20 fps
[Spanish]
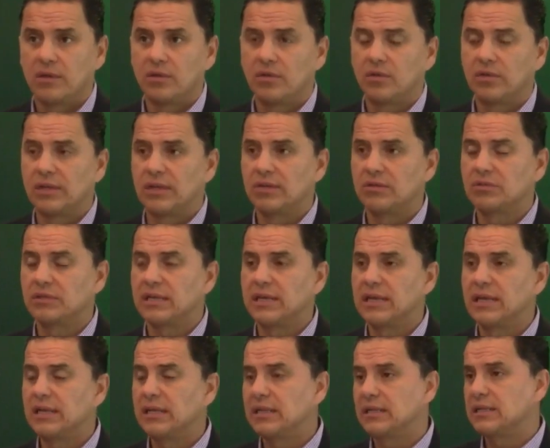donde los
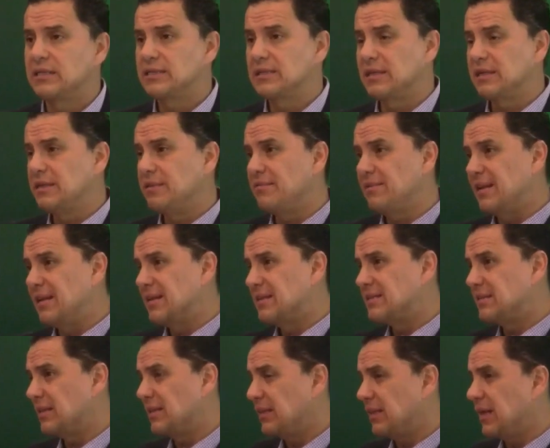nayaritas a nivel
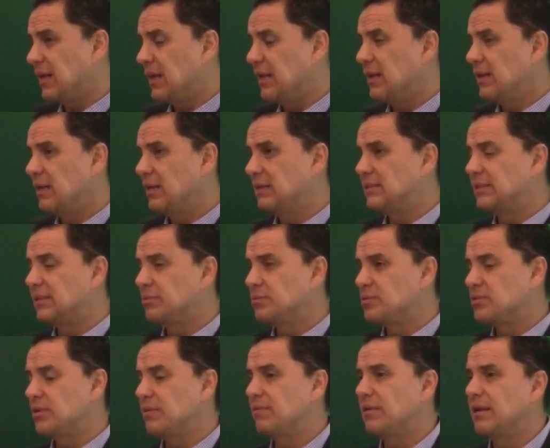estatal
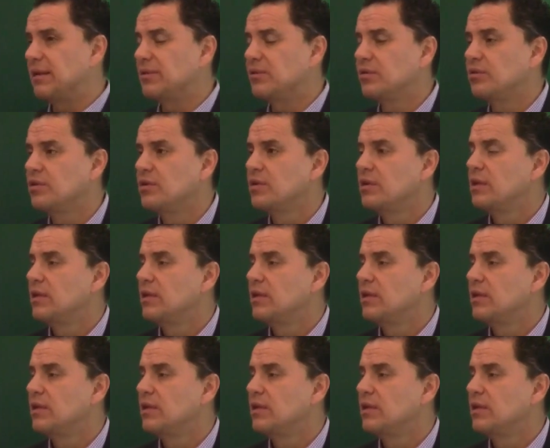estamos hablando